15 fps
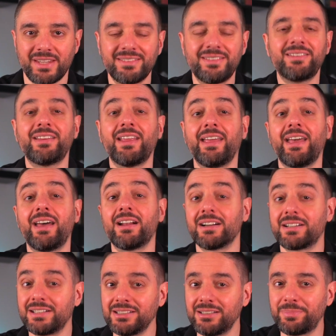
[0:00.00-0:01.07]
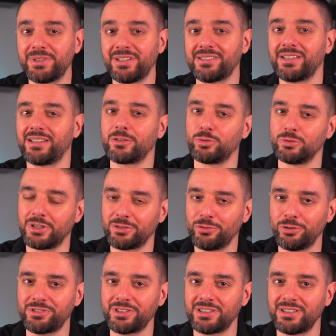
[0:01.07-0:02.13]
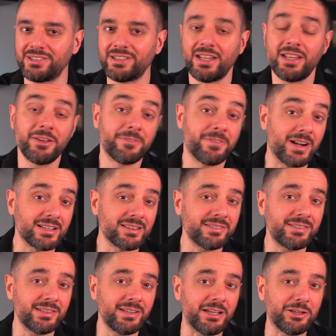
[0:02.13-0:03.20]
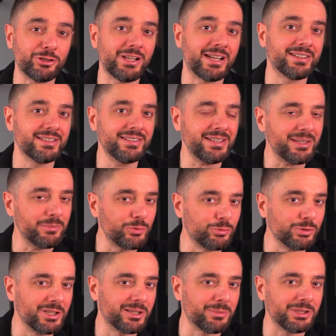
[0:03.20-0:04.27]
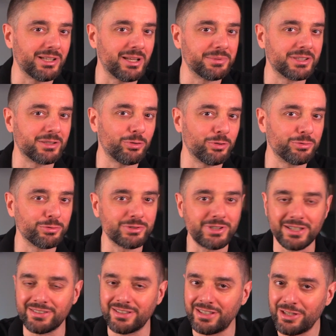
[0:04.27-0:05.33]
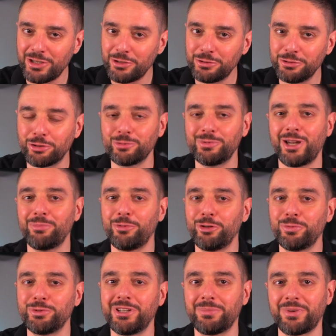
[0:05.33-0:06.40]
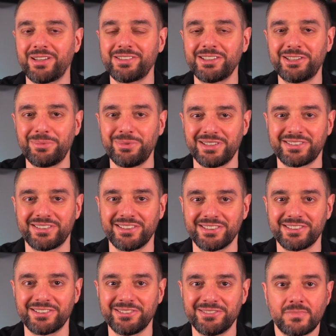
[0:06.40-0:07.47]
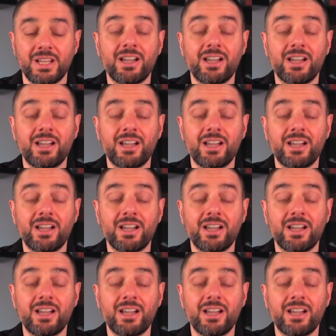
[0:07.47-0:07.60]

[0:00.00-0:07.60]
Siz de eğer akıllı prizleri kullanıyorsanız farklı senaryolarda ne gibi kullanım alanları olduğundan da yorumlar bölümünde bahsedebilirsiniz.